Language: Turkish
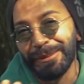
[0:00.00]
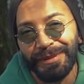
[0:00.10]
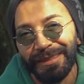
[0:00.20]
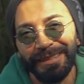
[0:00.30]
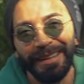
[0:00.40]

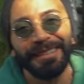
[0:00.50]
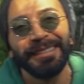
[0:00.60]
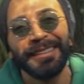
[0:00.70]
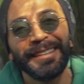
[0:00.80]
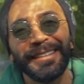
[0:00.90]
Kimsin sen?
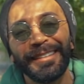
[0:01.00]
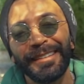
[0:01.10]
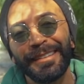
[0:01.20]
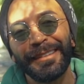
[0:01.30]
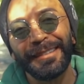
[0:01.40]

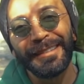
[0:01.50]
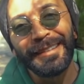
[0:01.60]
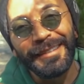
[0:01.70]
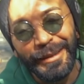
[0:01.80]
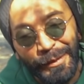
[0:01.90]

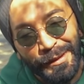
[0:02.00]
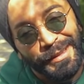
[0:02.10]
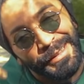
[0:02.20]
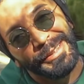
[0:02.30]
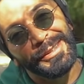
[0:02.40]
Kafası
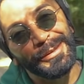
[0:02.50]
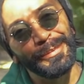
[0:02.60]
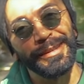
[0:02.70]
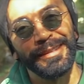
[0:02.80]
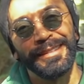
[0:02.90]
karışık mı?